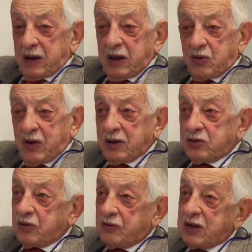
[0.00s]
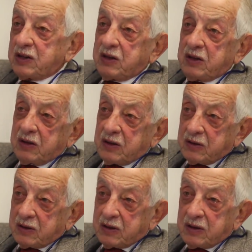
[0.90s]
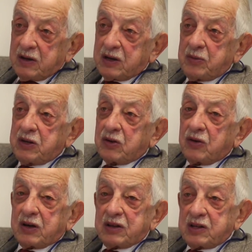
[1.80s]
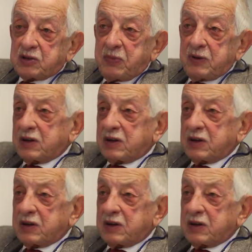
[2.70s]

e quando vedi il nemico che ti,